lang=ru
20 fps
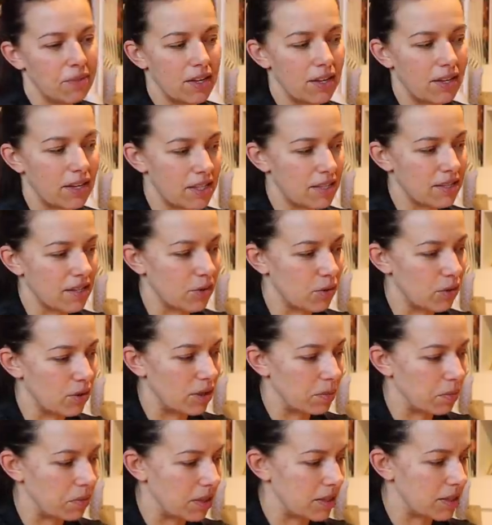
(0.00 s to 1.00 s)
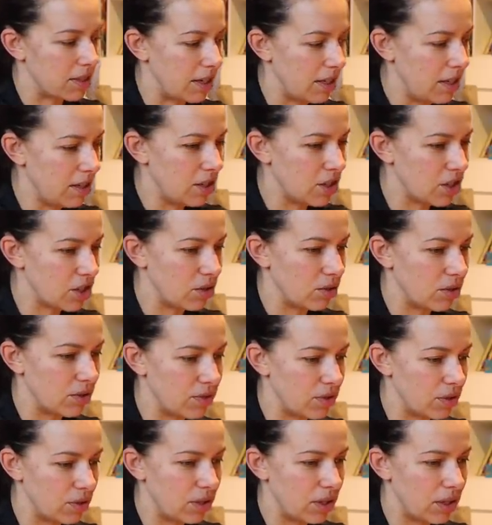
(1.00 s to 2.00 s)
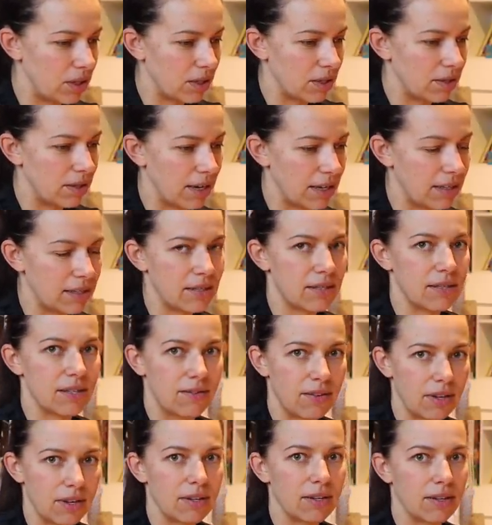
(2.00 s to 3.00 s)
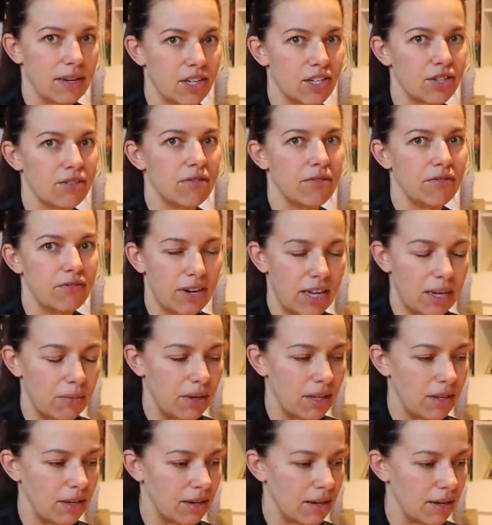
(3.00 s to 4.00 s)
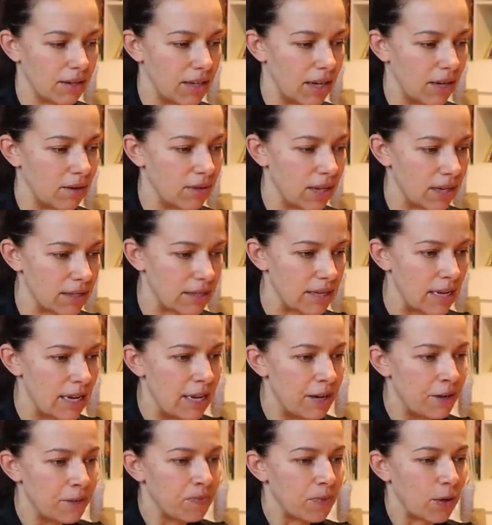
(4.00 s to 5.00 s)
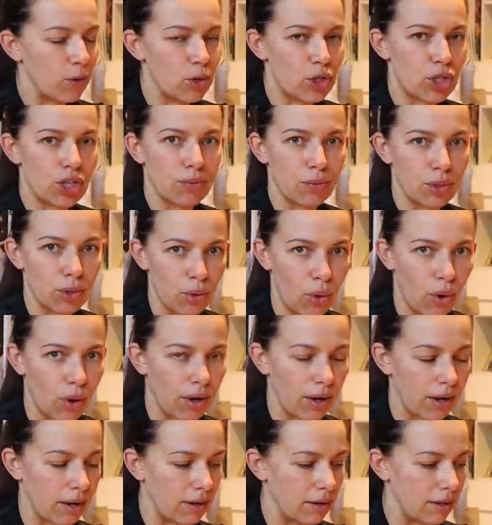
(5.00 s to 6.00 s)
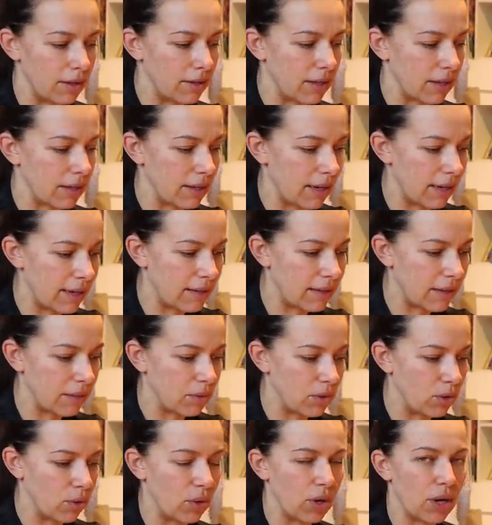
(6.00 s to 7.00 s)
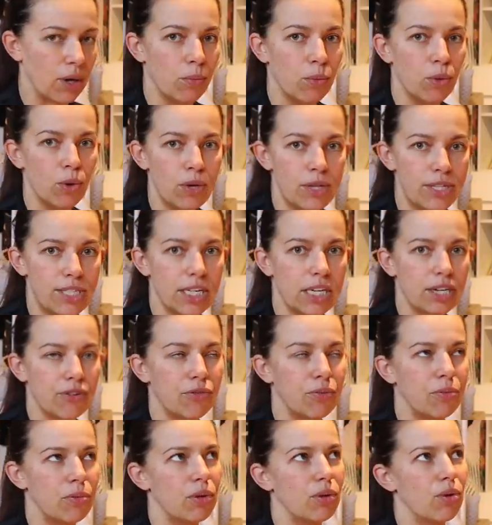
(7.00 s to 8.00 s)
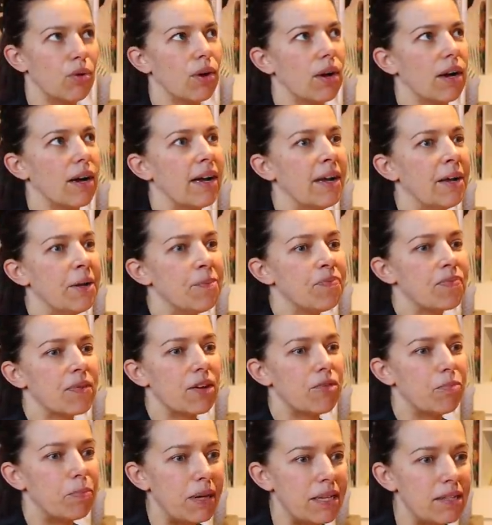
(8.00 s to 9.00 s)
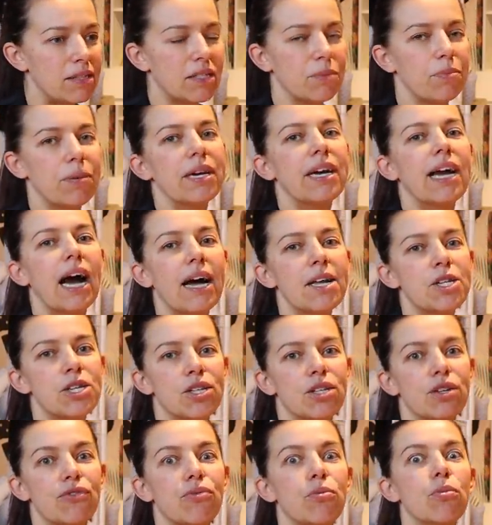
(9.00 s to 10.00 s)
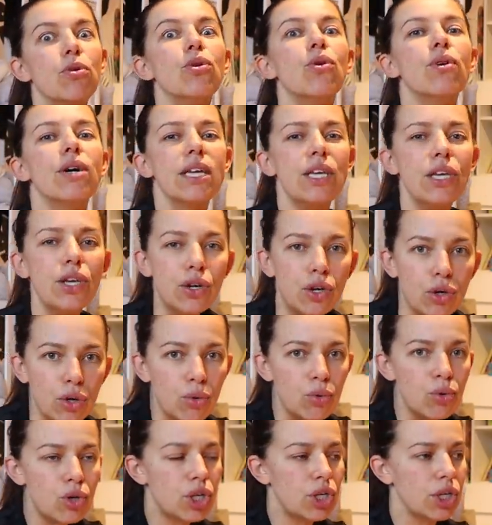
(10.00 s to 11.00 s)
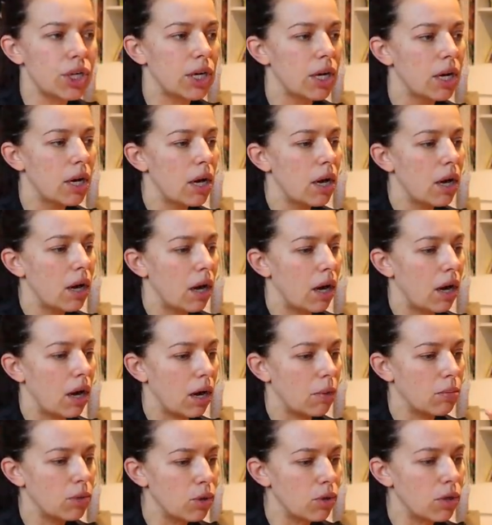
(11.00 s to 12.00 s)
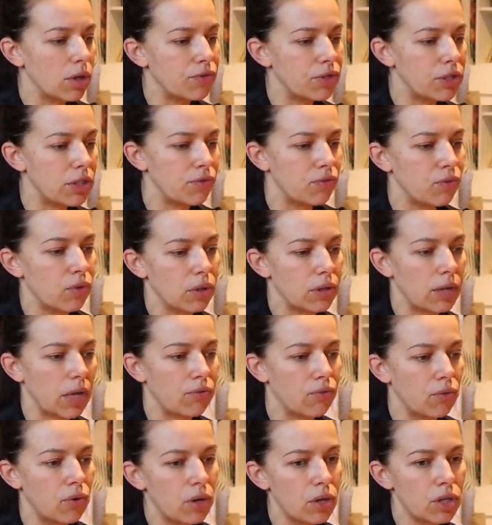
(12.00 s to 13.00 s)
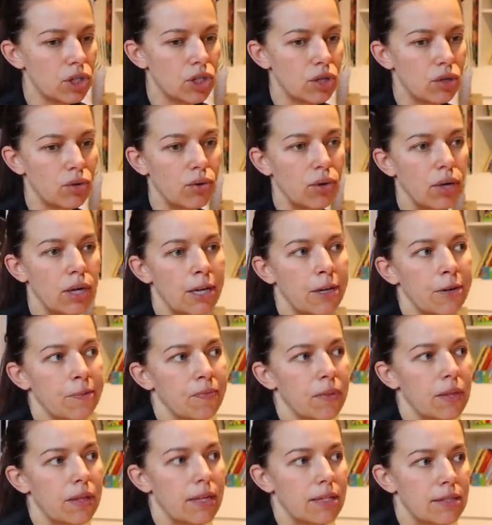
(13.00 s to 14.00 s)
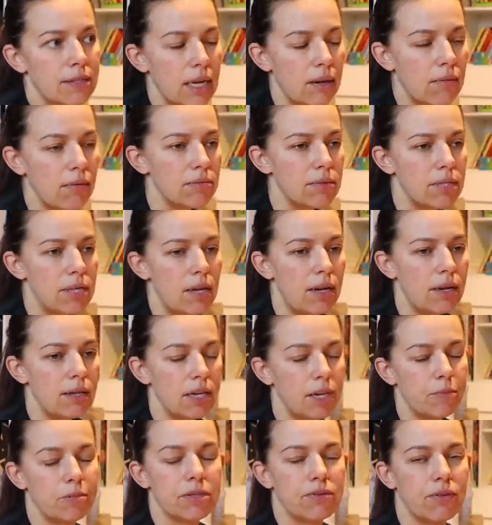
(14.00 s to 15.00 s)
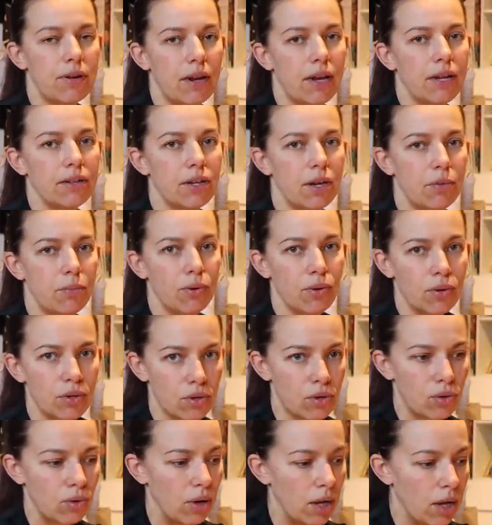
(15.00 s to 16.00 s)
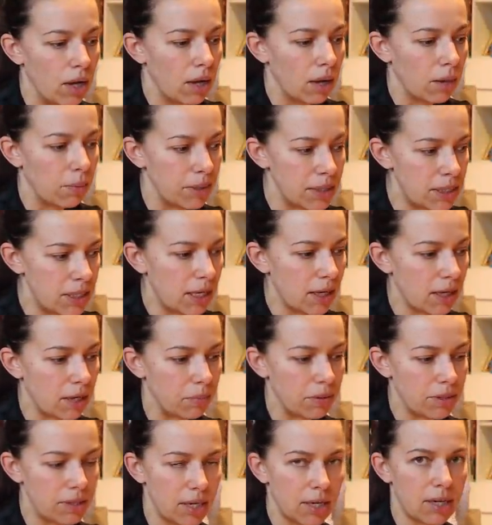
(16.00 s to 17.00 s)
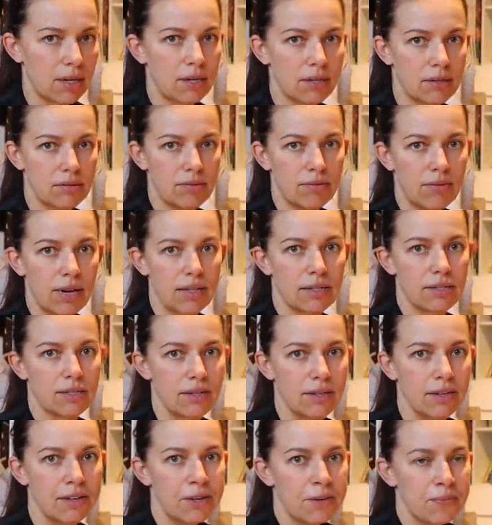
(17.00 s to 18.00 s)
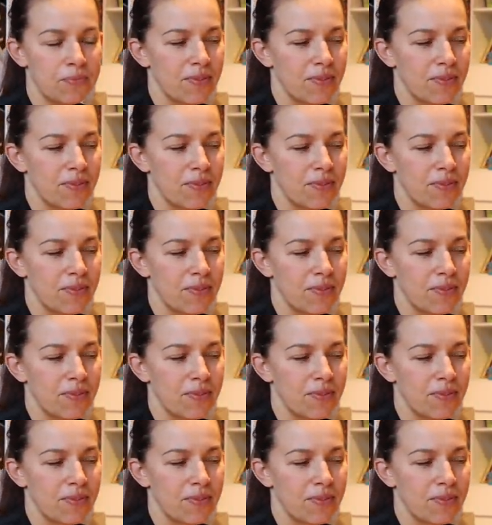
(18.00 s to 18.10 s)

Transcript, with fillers: И есть какое-то подозрение, что это все-таки данность, наверное, нашего времени, когда у нас очень много интернета, много мультиков, много в принципе, гаджетов, много игрушек, а, много всего того, что на самом деле не позволяет ребенку быстренько-быстренько развиваться.